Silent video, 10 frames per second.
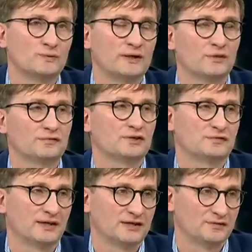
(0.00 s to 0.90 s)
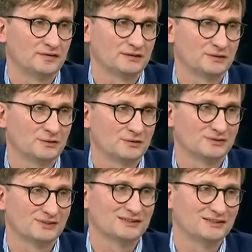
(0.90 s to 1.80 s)
schwer öffentlich verhandelt werden können.
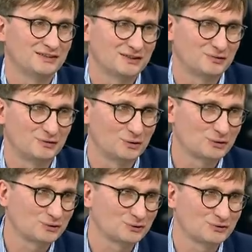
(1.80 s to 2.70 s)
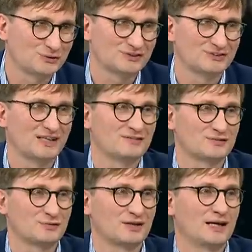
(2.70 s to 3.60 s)
Das ist eigentlich nichts für Talkshows, sondern es ist eher
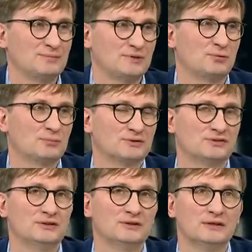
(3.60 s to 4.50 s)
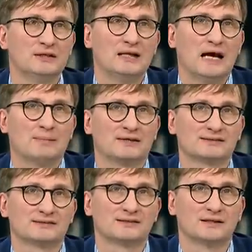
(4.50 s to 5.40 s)
was für Geheimdiplomatie. Aber
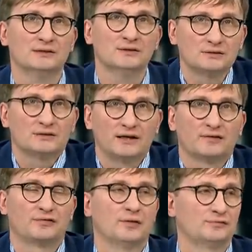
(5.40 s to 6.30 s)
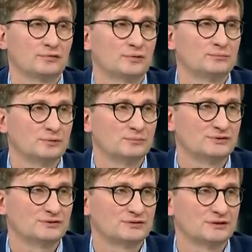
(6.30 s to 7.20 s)
dass es irgendeine Form von
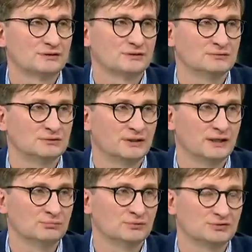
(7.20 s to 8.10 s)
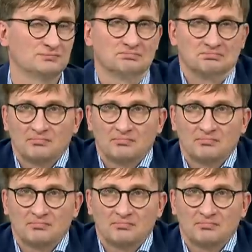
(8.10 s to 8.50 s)
Kompromiss äh, wird geben müssen,